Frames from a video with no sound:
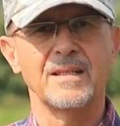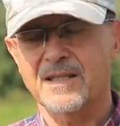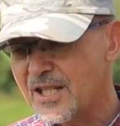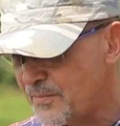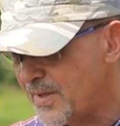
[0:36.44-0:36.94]

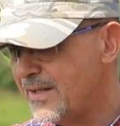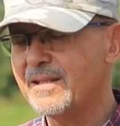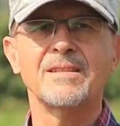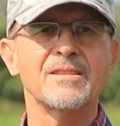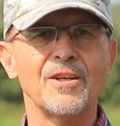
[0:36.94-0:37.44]

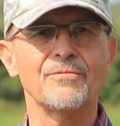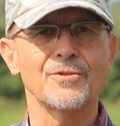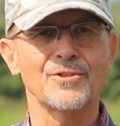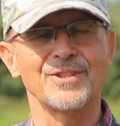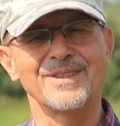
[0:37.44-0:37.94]
Jesteśmy
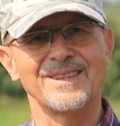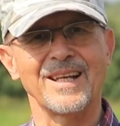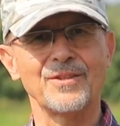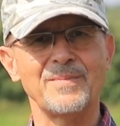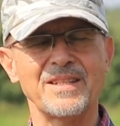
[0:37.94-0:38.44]
znowuż
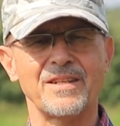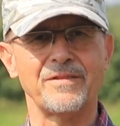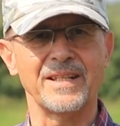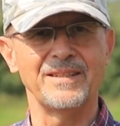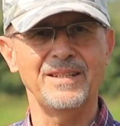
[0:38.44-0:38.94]
na odmianie
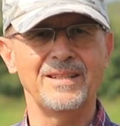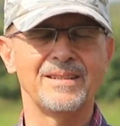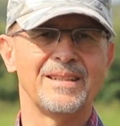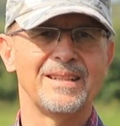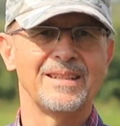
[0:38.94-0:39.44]
Verdi,
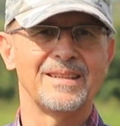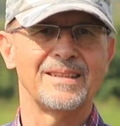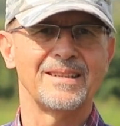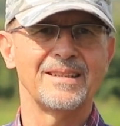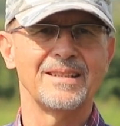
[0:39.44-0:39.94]

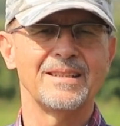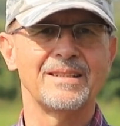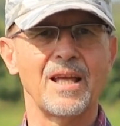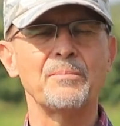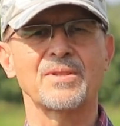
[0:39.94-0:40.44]

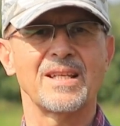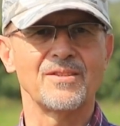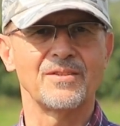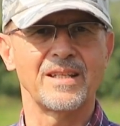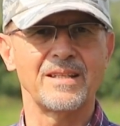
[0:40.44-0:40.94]
y, tej
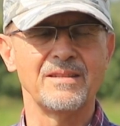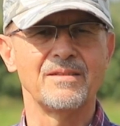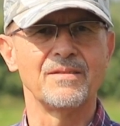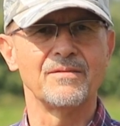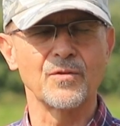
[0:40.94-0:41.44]
posadzonej
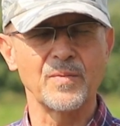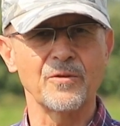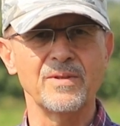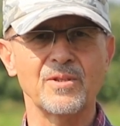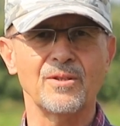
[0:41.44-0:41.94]
w
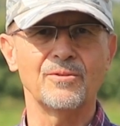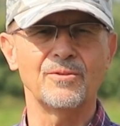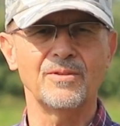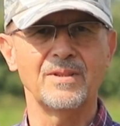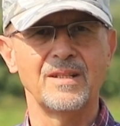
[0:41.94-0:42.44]
ubiegłym
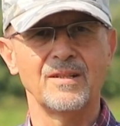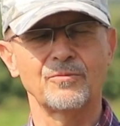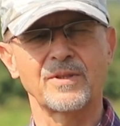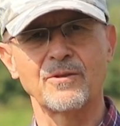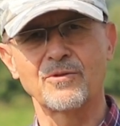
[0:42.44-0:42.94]
roku,
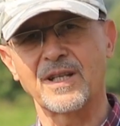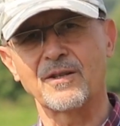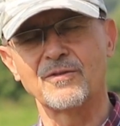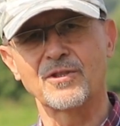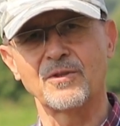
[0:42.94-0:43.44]
która już
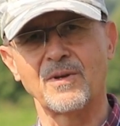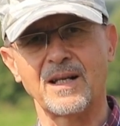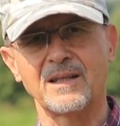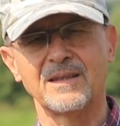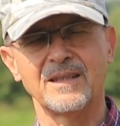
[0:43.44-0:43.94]

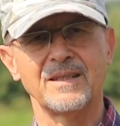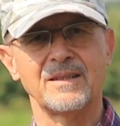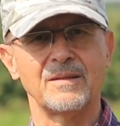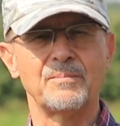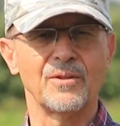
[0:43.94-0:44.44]
zakończyła
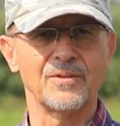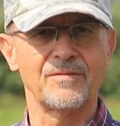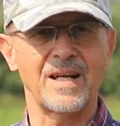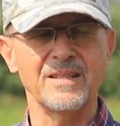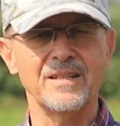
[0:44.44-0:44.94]

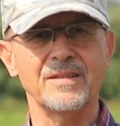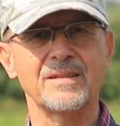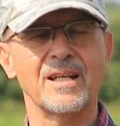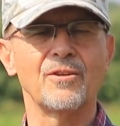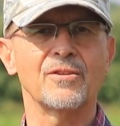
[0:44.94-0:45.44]
plonowanie
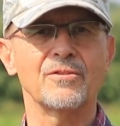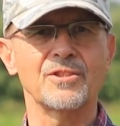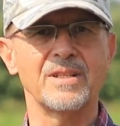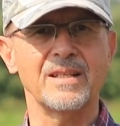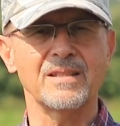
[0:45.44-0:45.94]

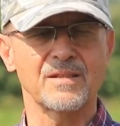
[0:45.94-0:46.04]
tegoroczne,